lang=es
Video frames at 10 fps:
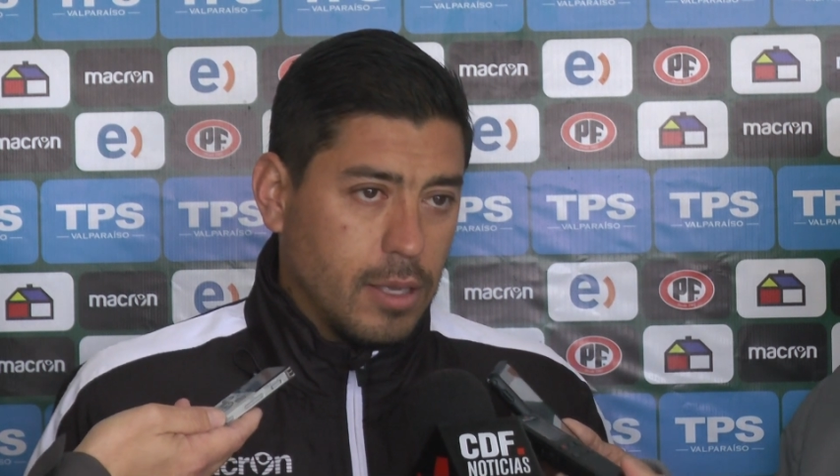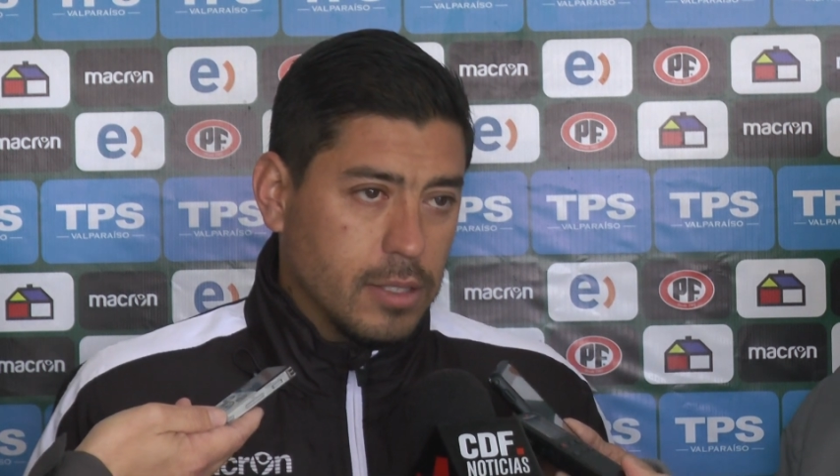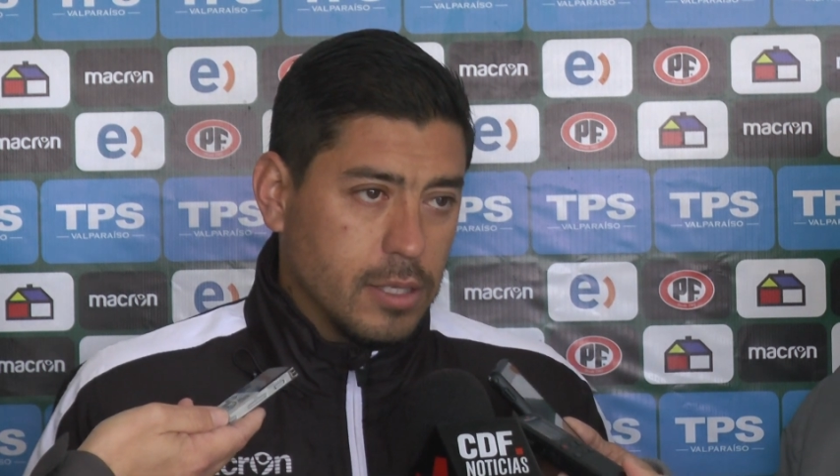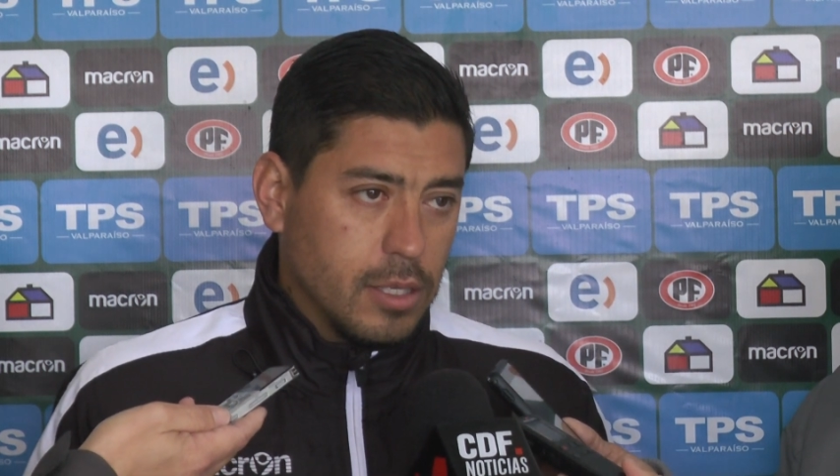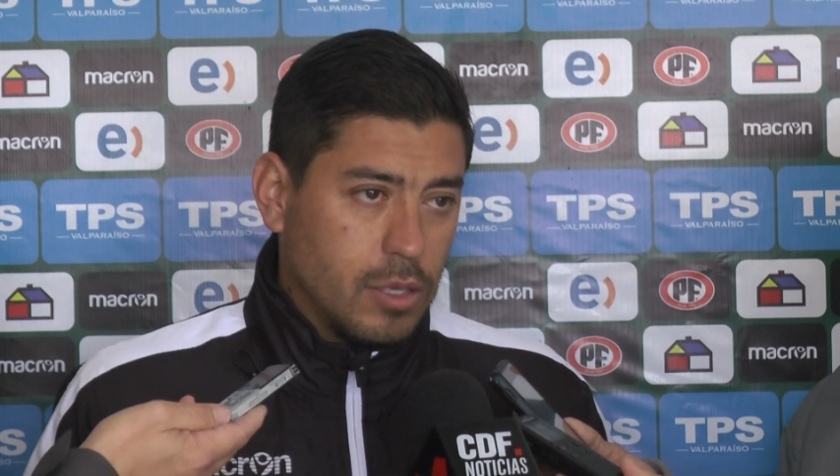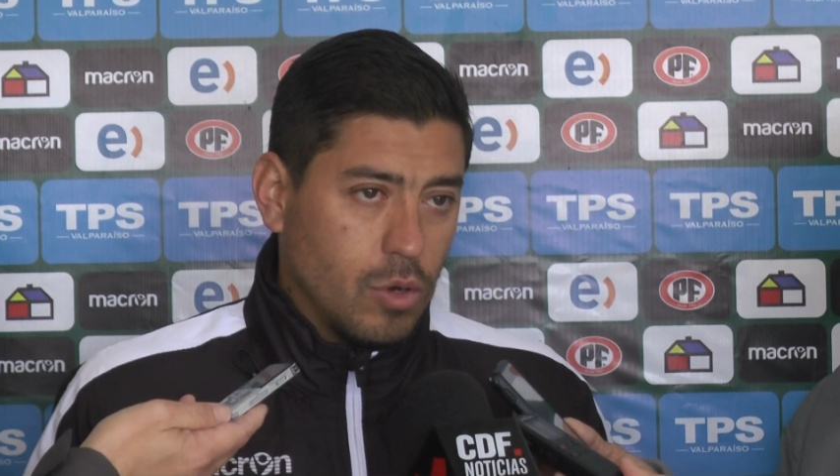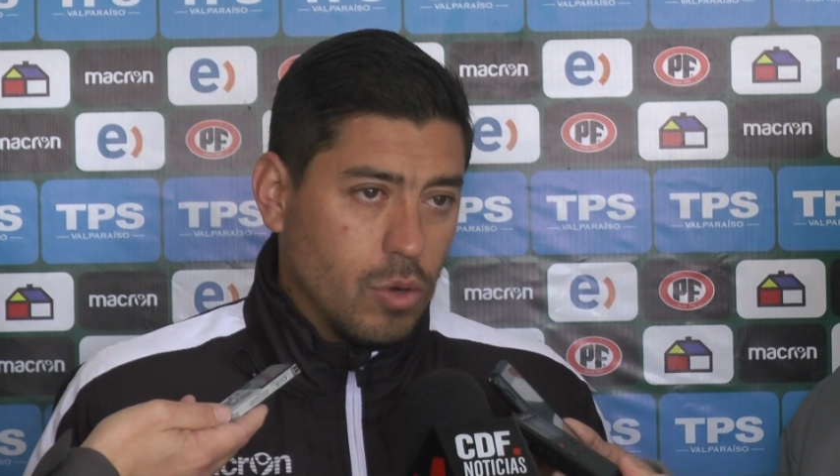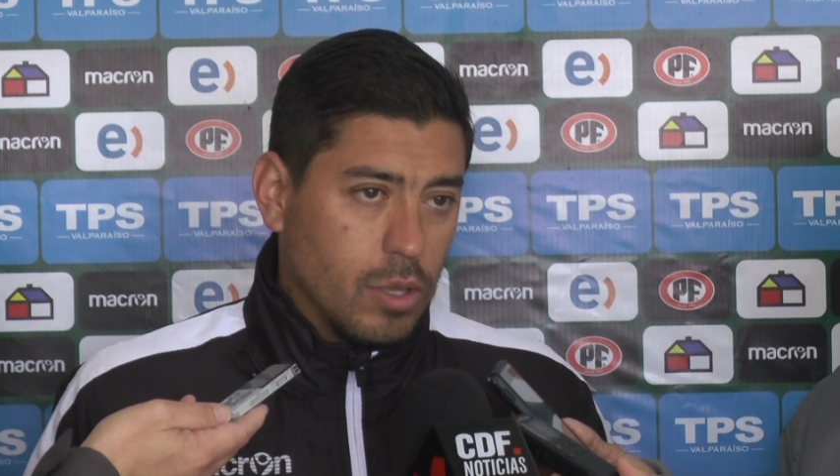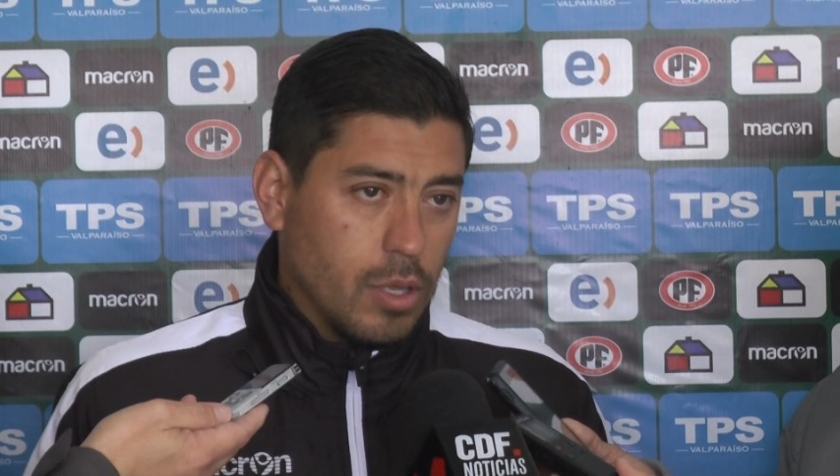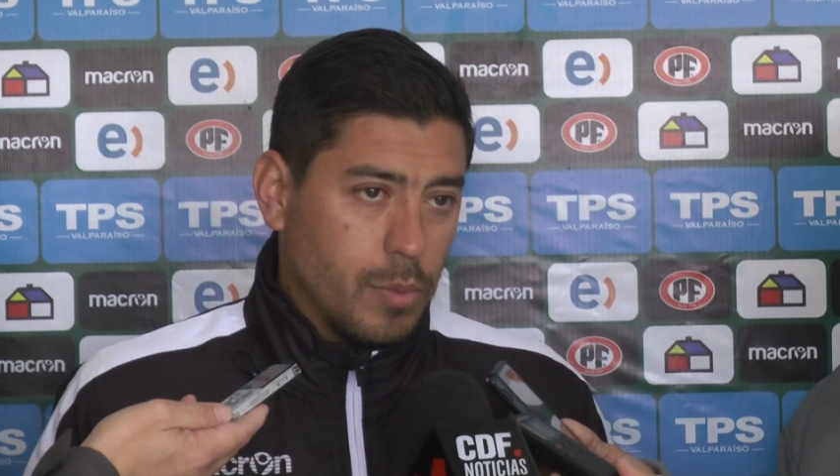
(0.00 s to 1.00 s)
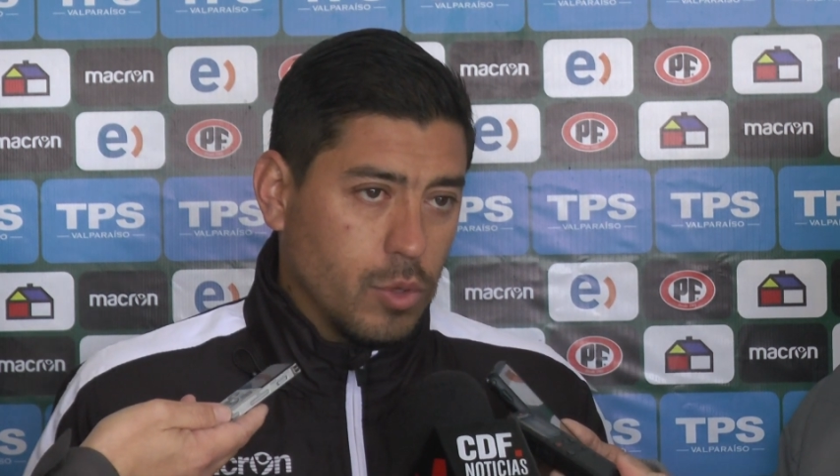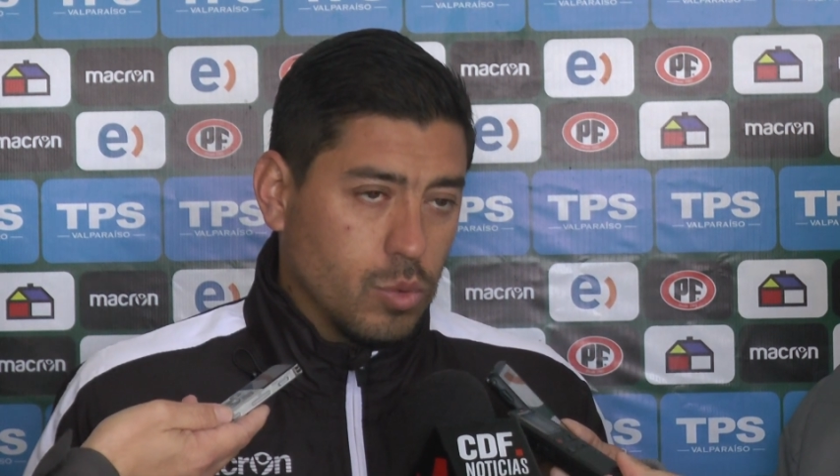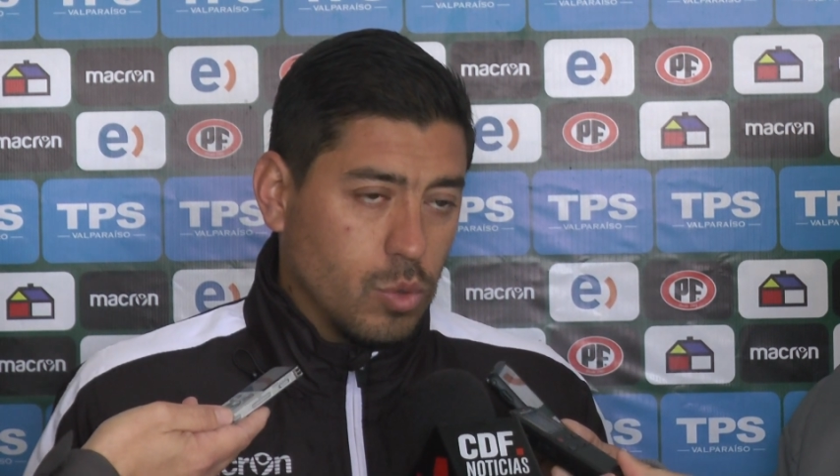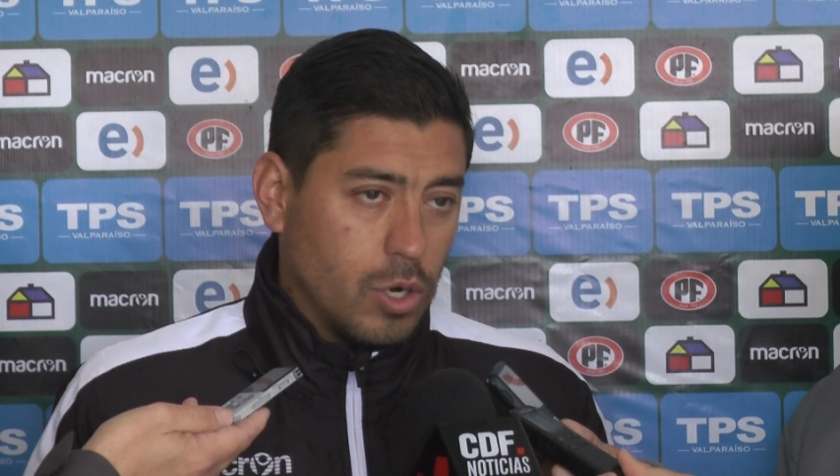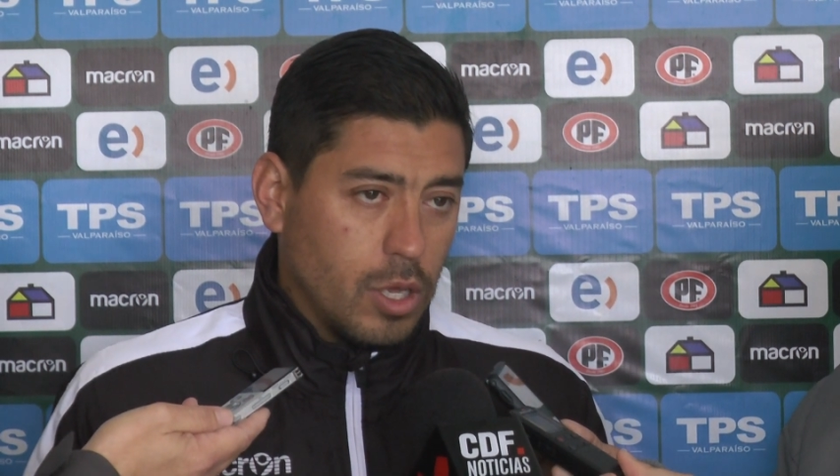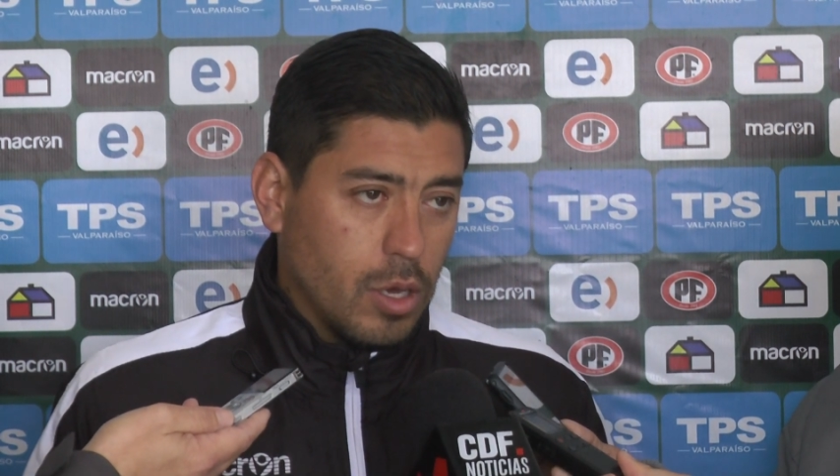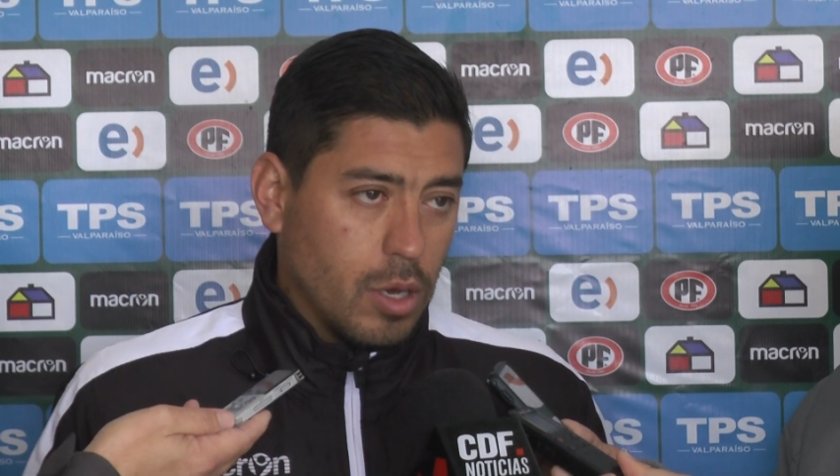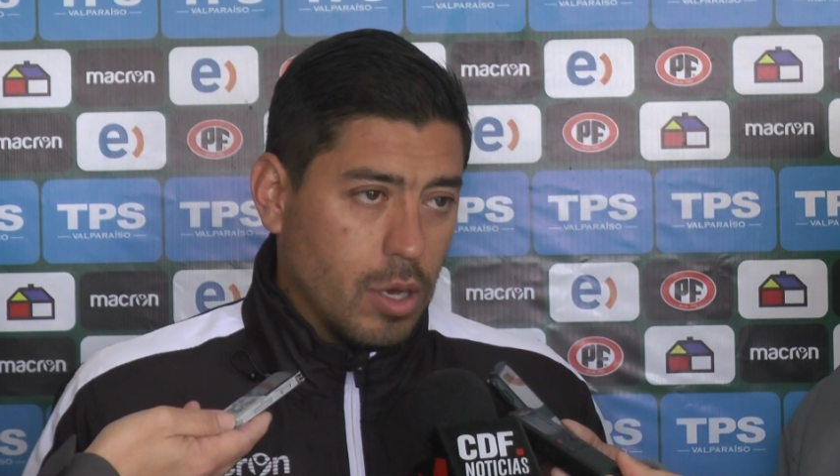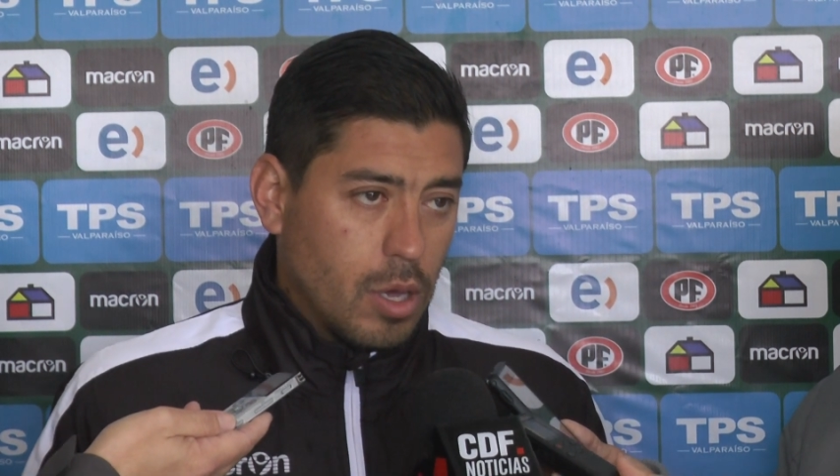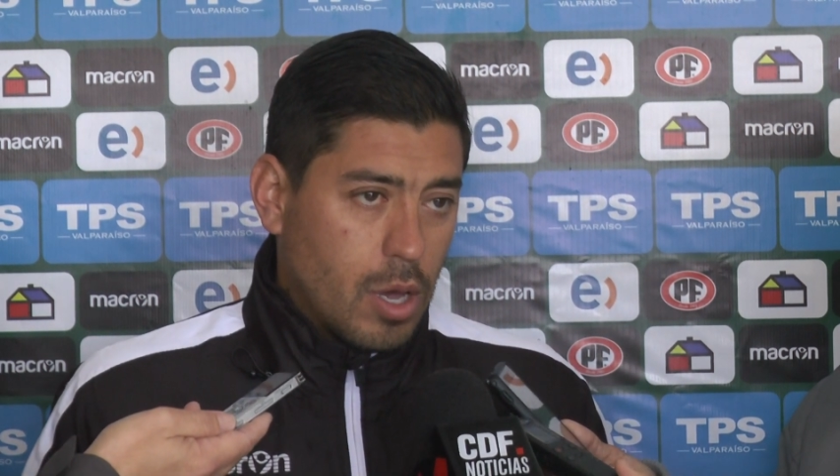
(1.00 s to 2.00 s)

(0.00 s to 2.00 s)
y en ese sentido de pronto uno elige